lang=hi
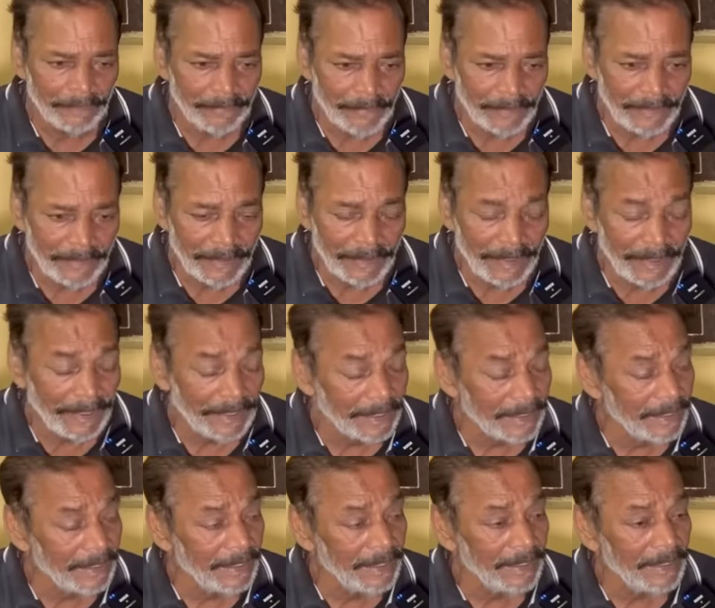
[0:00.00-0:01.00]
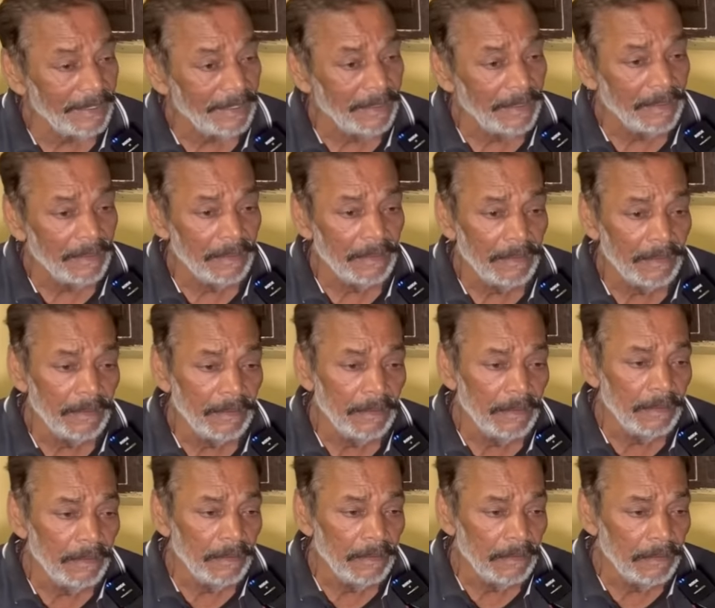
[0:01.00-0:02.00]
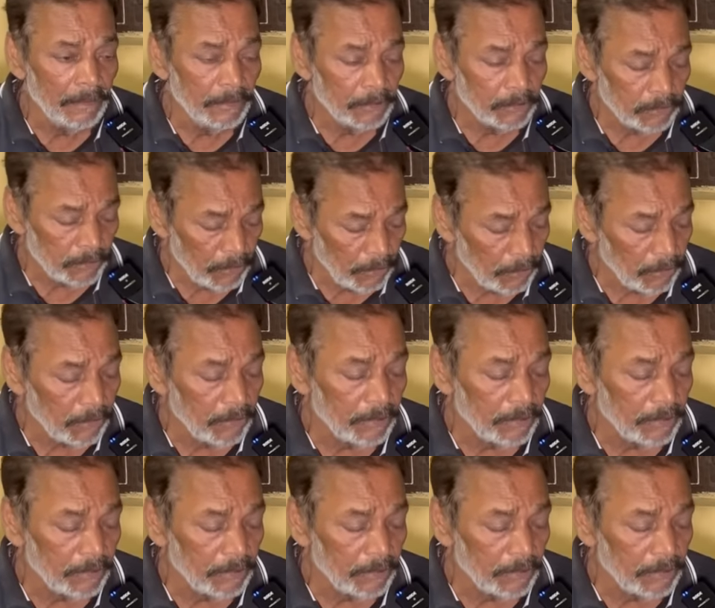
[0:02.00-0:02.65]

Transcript: बनले के सौ गो